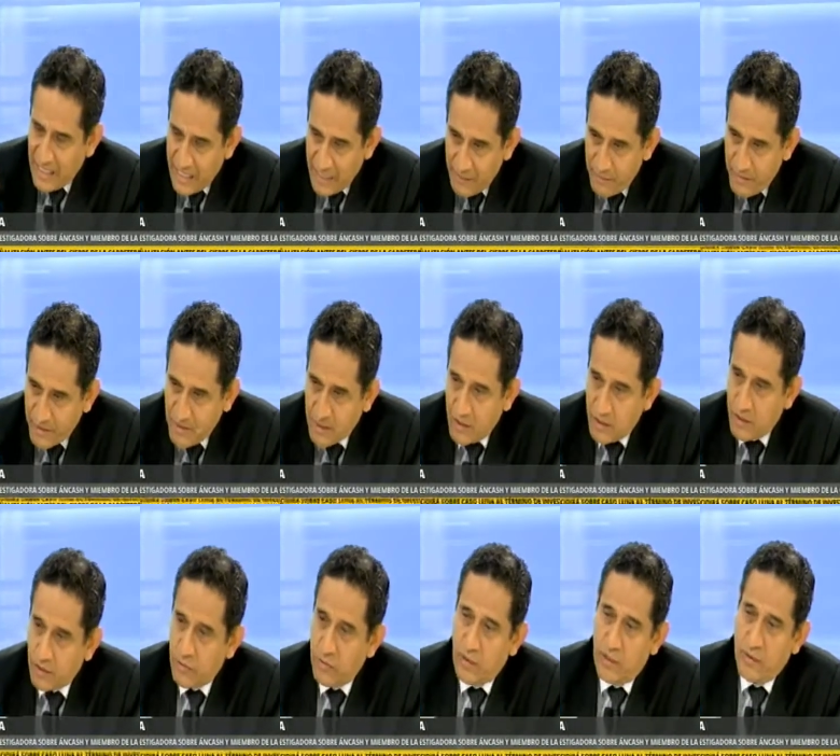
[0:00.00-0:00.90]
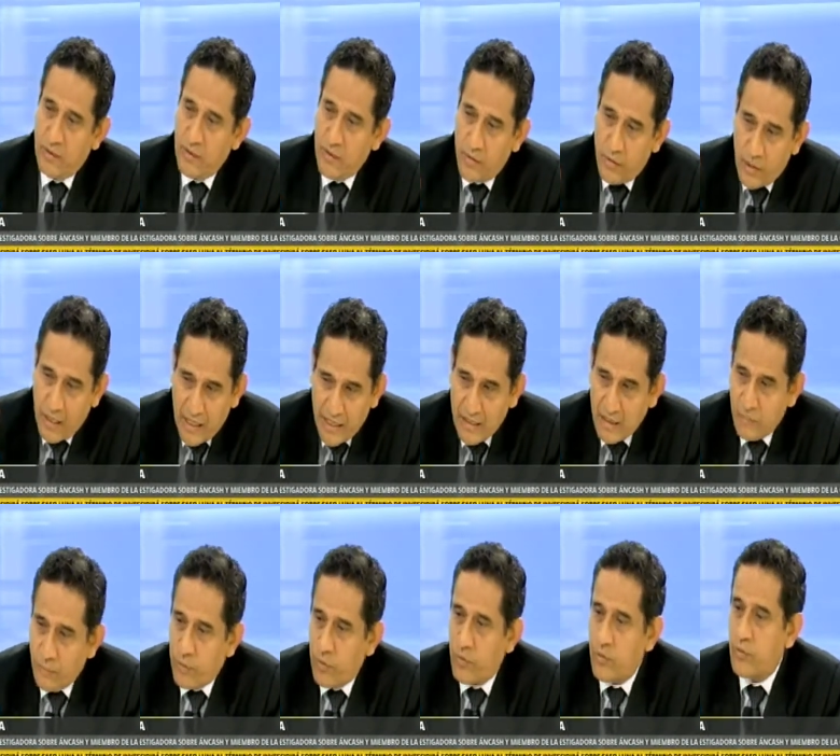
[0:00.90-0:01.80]
investigado a de,
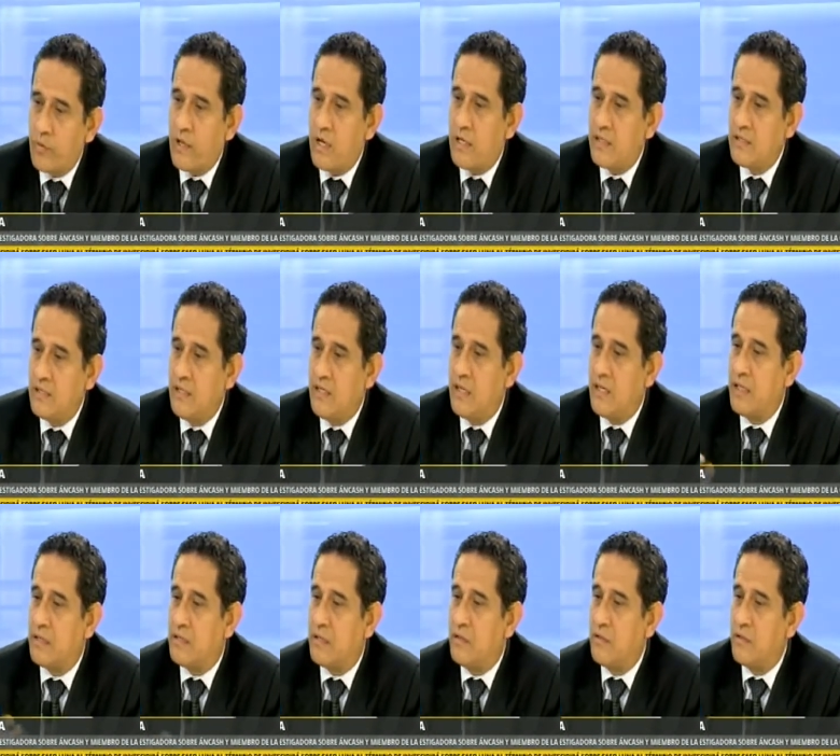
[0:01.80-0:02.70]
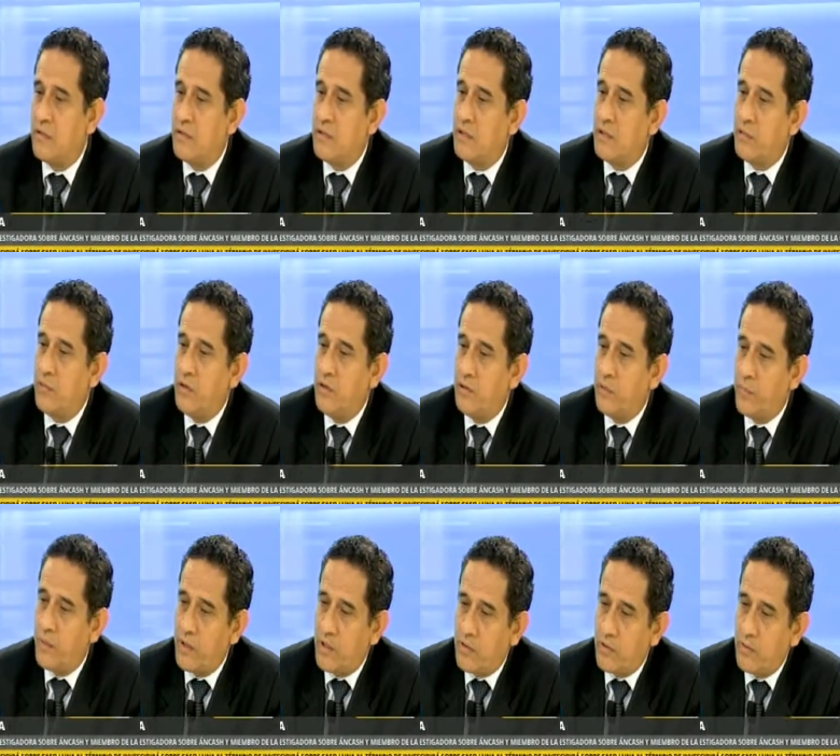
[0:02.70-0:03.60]
por, así haya sido destituido
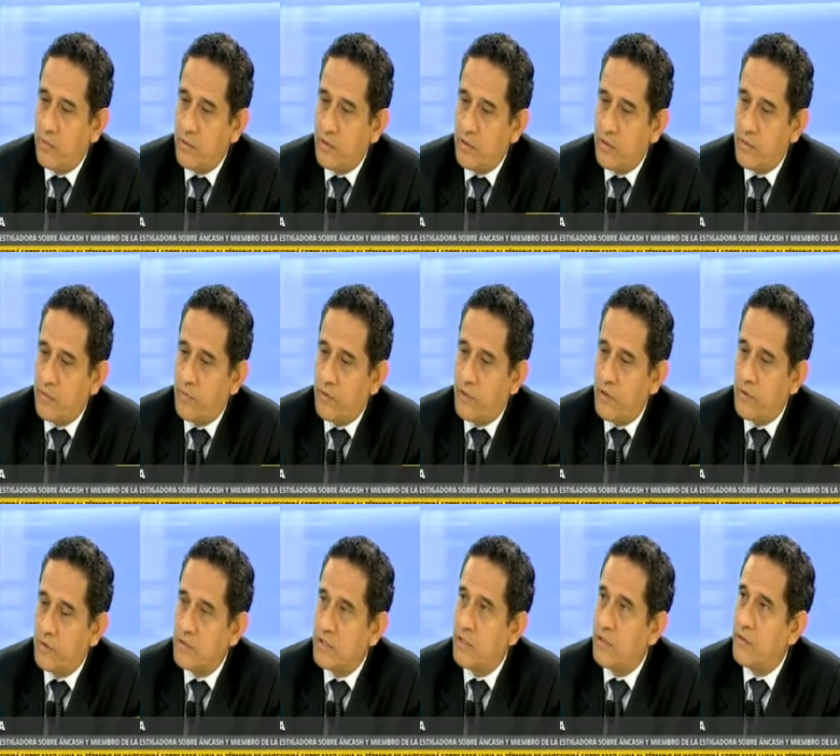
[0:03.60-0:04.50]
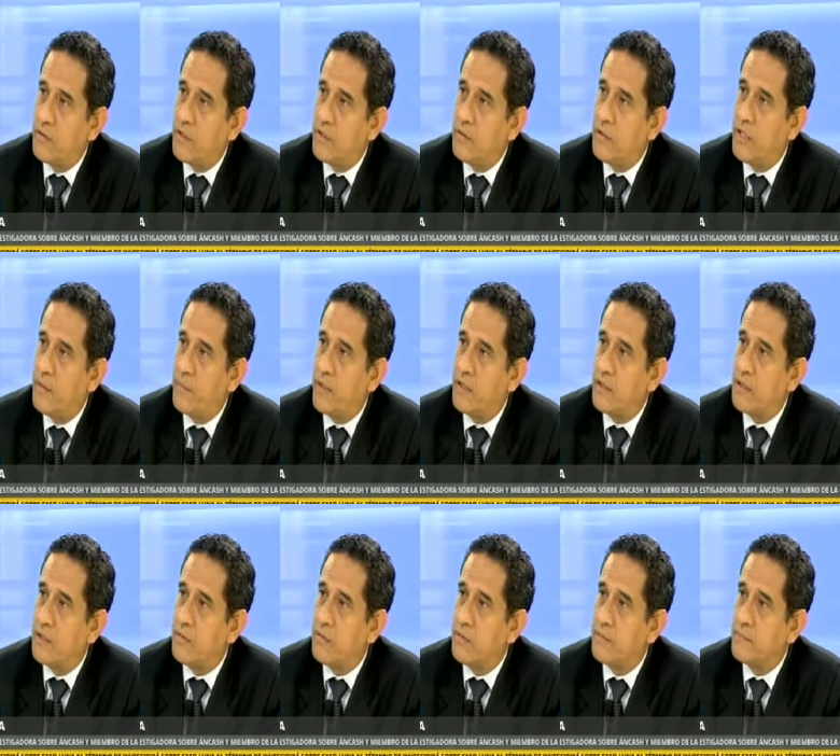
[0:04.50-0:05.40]
por, la, eh, el Consejo Nacional. No vaya
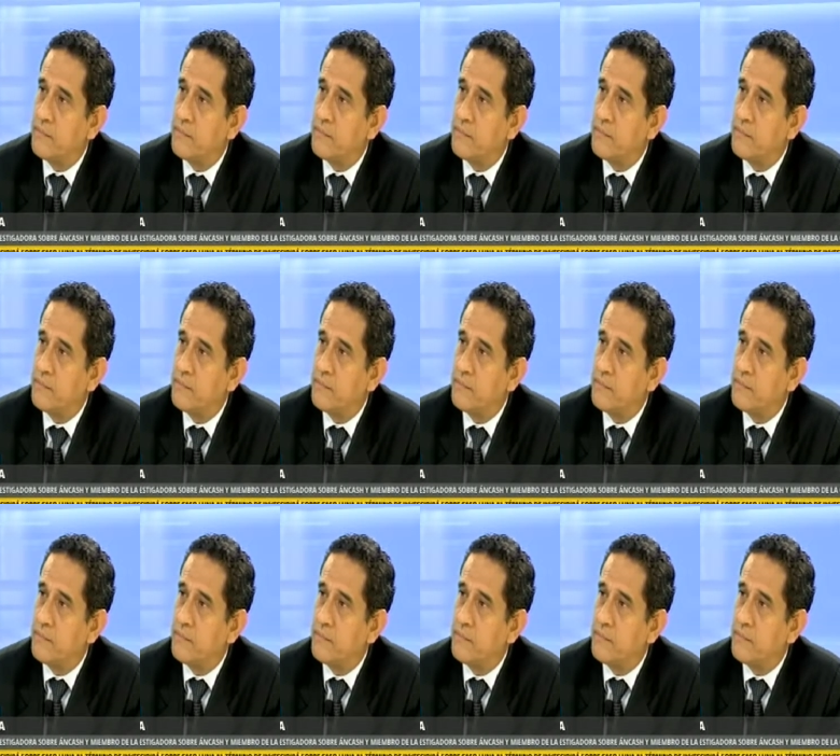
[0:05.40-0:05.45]
a ser que